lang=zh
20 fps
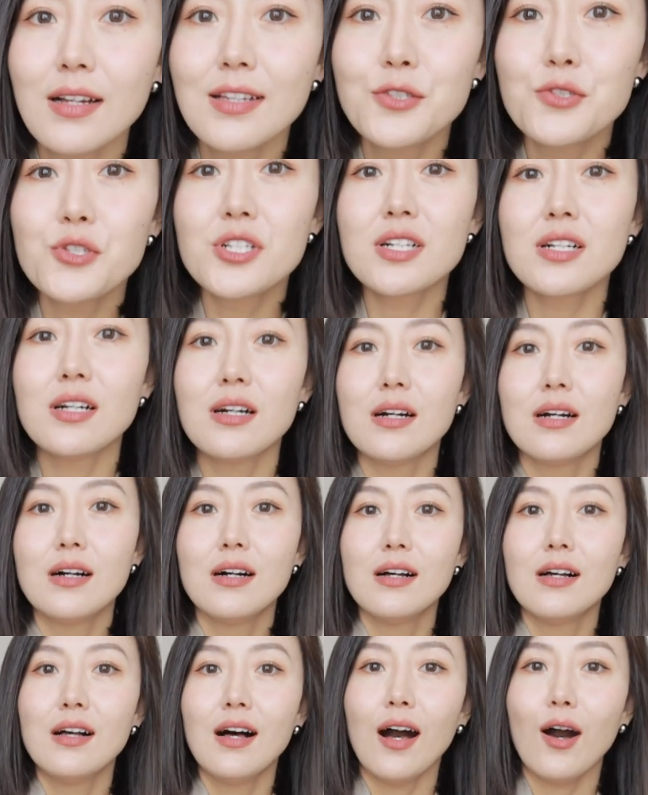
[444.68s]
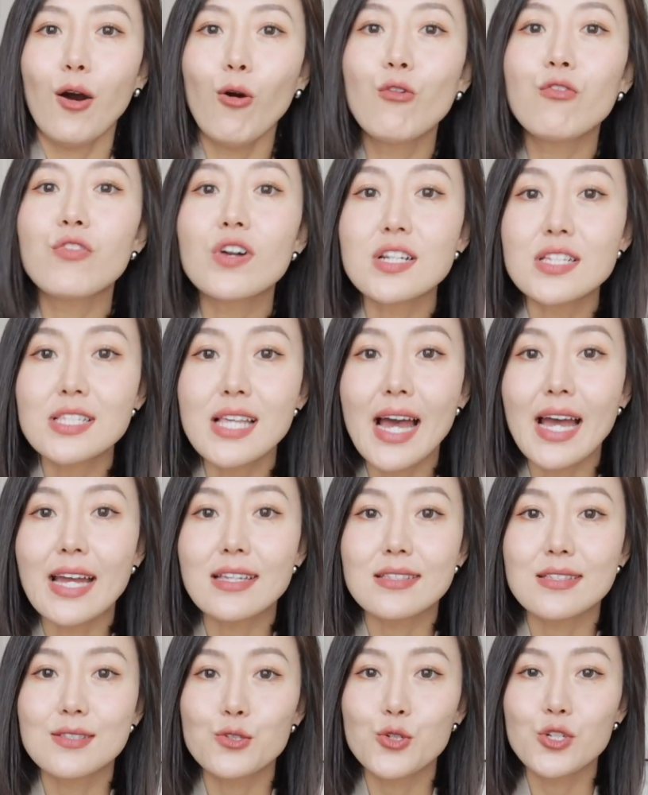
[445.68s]
就是
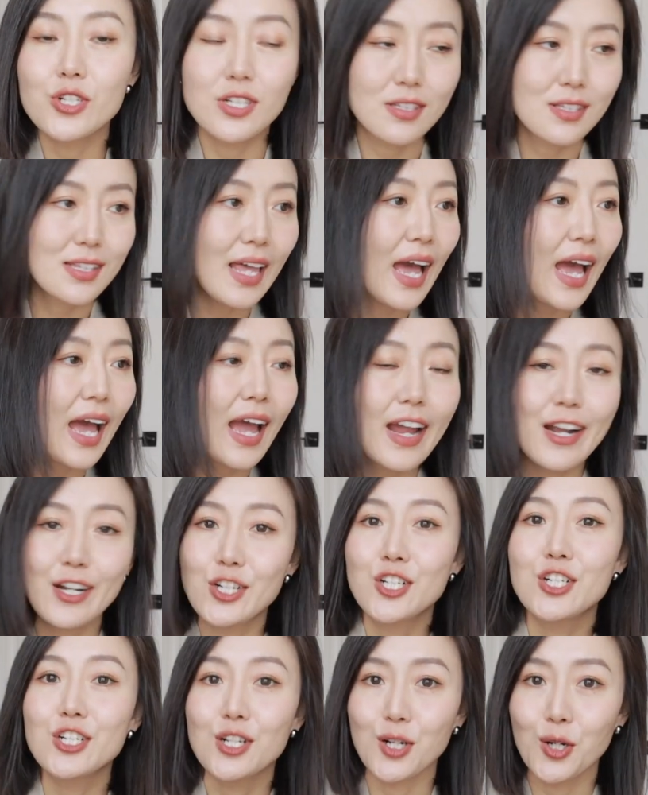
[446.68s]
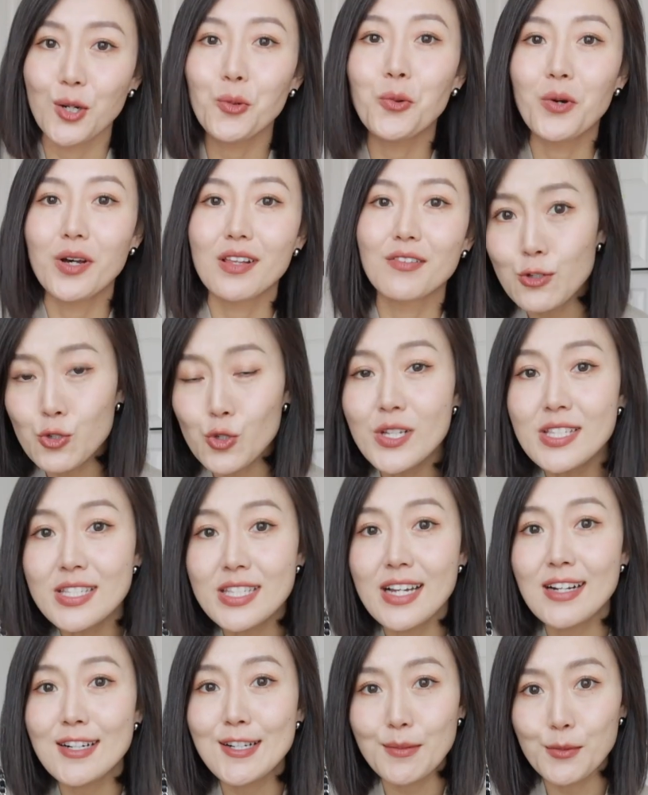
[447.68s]
Oversize，就是太适合我了。瞬
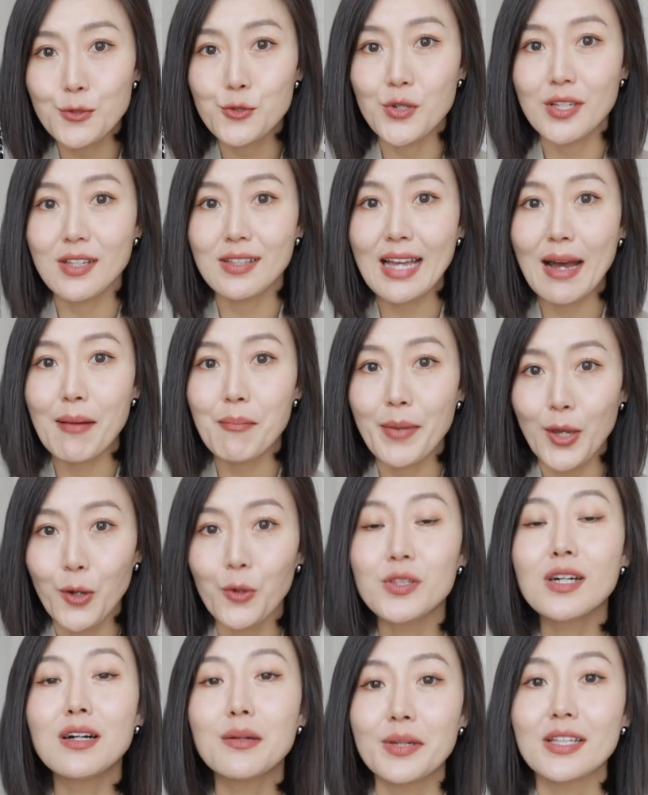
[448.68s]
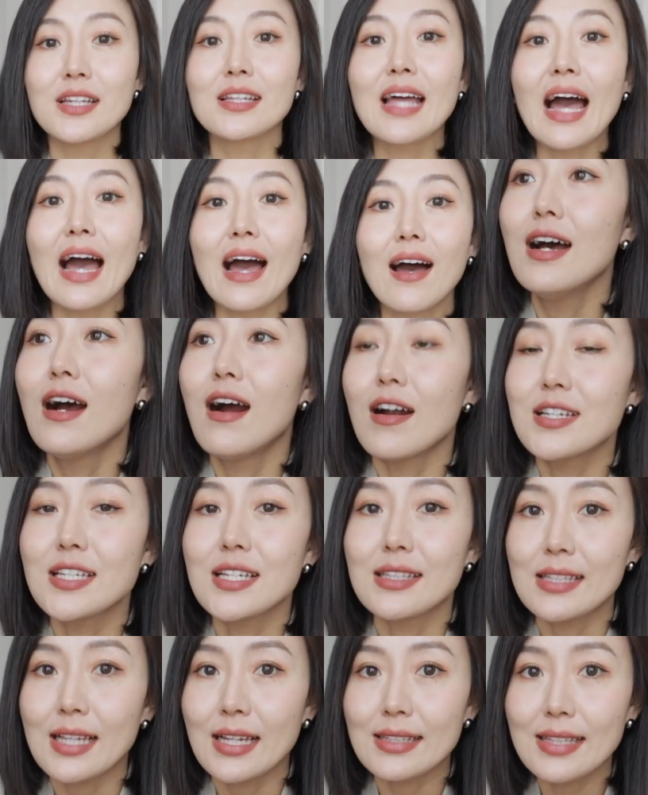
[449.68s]
间是不是觉得它没有特别的大，而
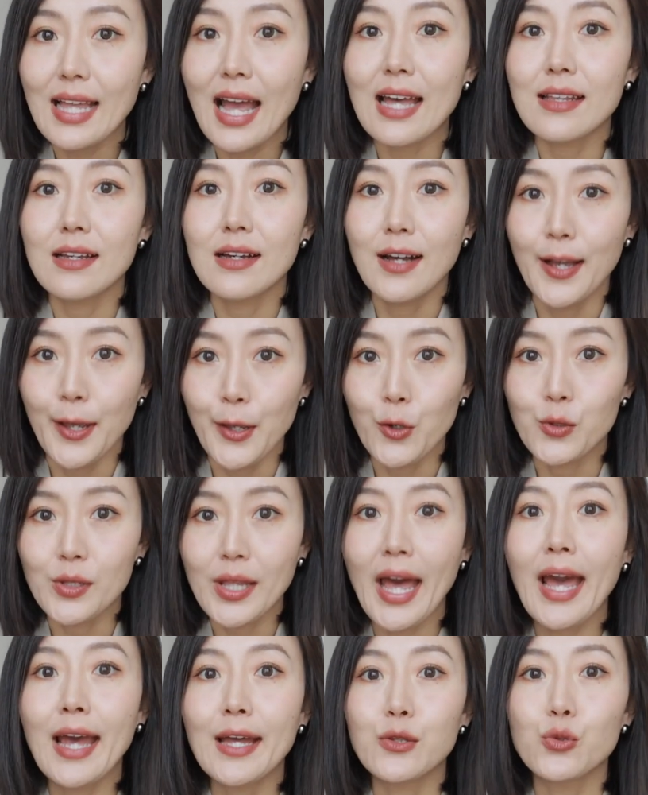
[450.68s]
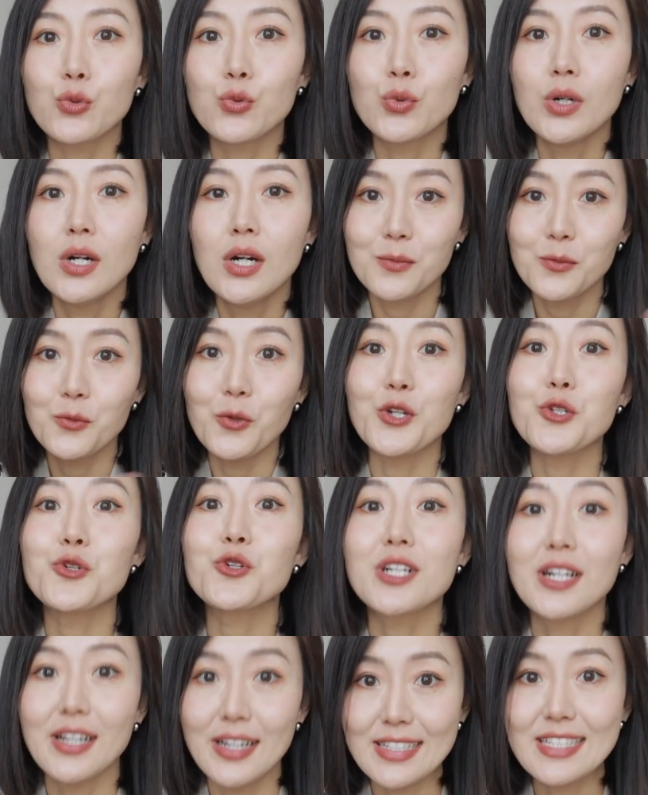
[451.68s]
且它大的很有态度，我就
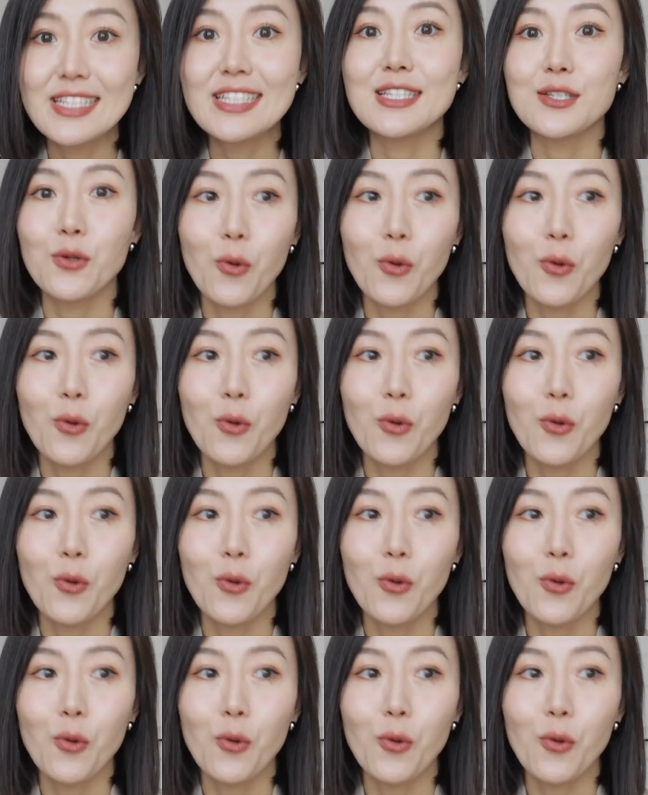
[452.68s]
是很喜